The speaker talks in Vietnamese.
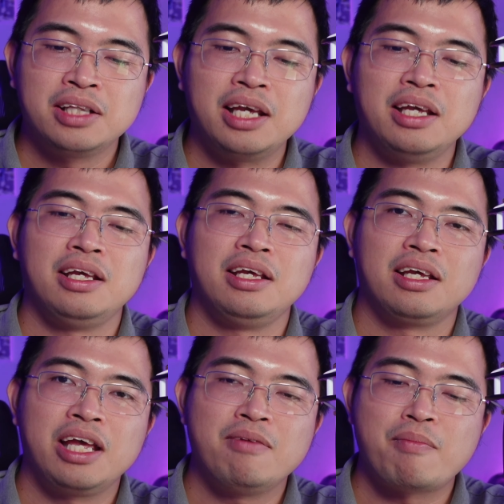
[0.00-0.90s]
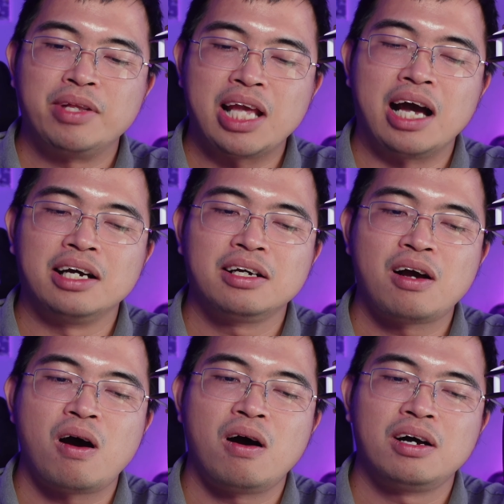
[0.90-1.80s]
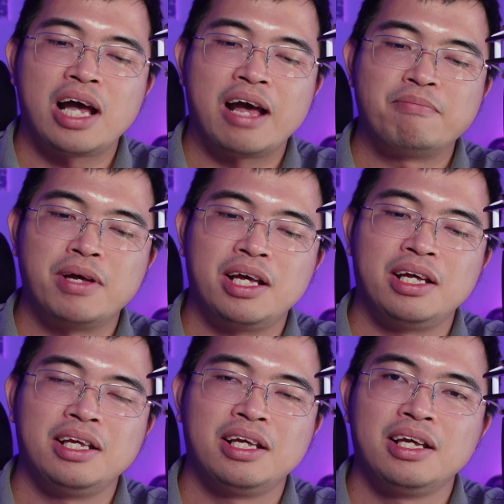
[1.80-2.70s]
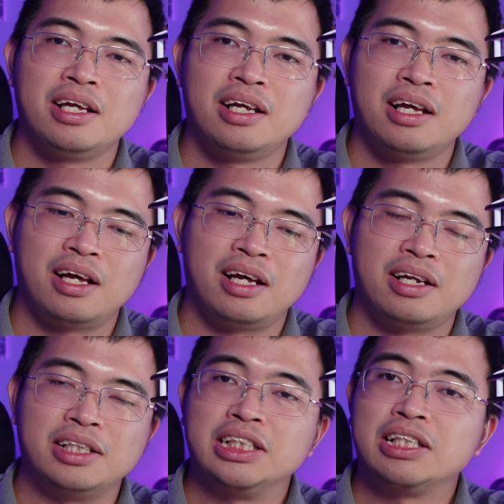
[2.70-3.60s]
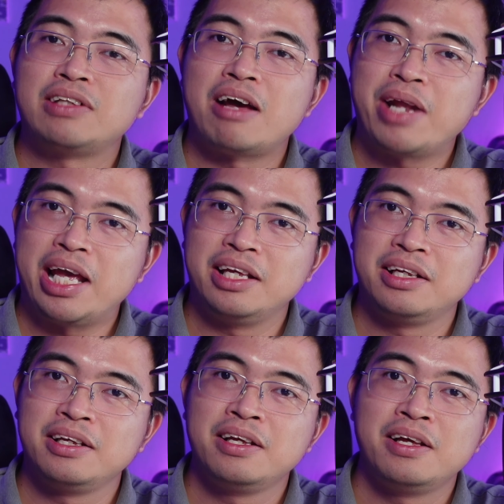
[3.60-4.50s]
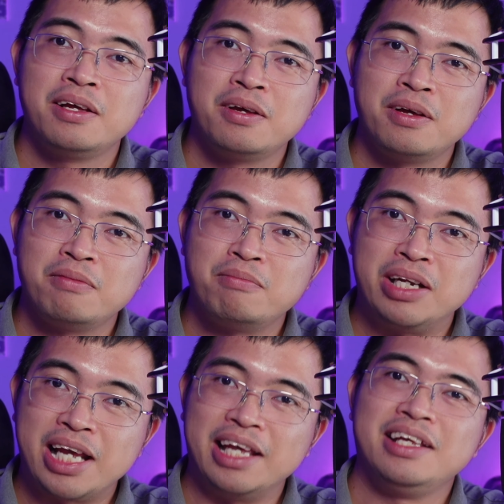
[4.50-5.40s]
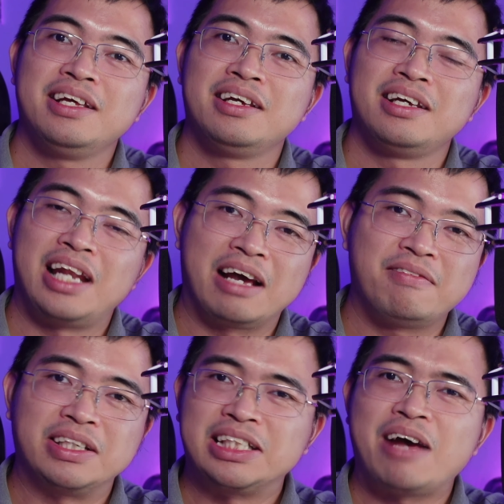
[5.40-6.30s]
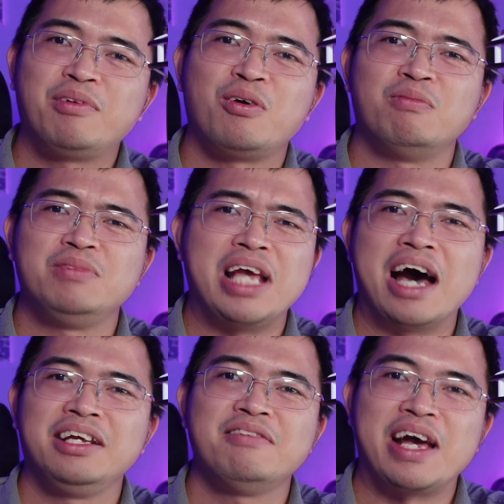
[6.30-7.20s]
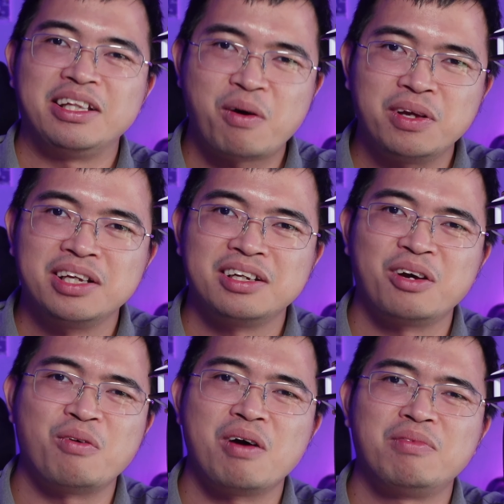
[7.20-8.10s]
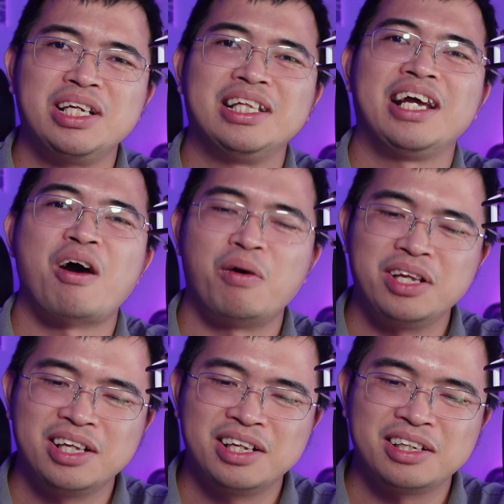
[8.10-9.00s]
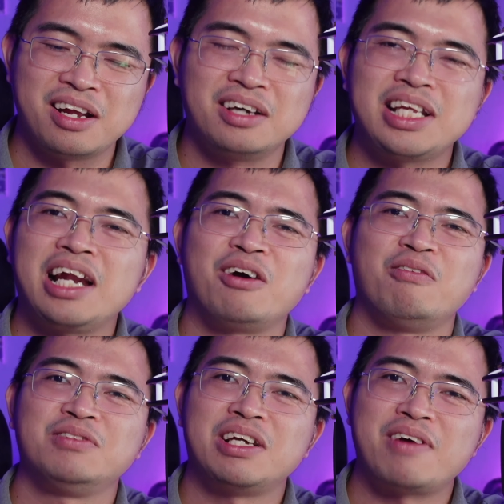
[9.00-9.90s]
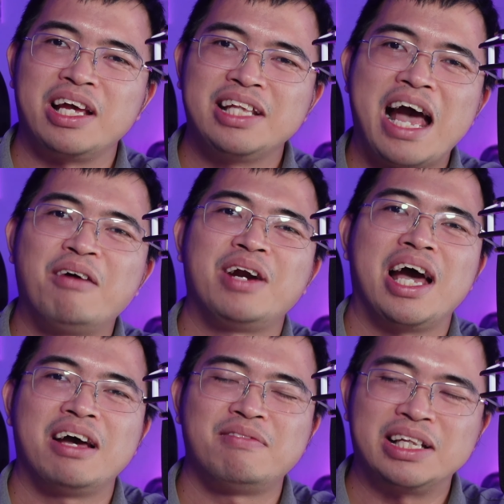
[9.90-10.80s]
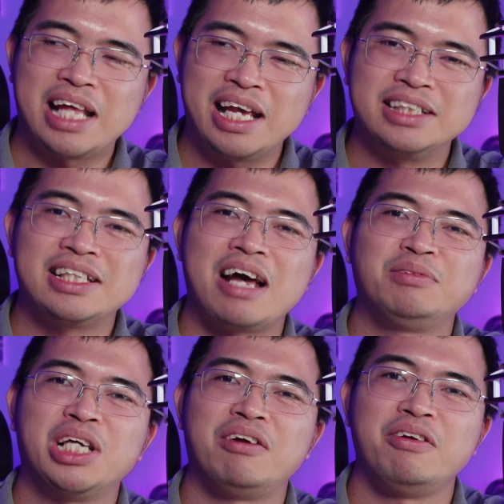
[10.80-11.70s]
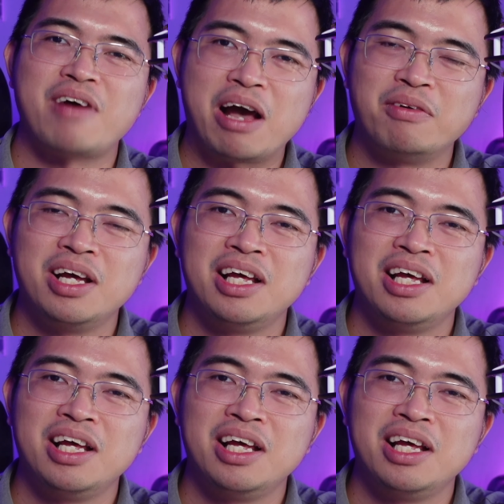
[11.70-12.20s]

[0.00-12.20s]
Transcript: thì khi mà mình nhận con AP à, NG68 này mình nghĩ là cái phần staff nó cũng dở như vậy thôi nó cũng không có gì thay đổi đó chắc là cũng sẽ phải tháo ra và thay staff cherry vào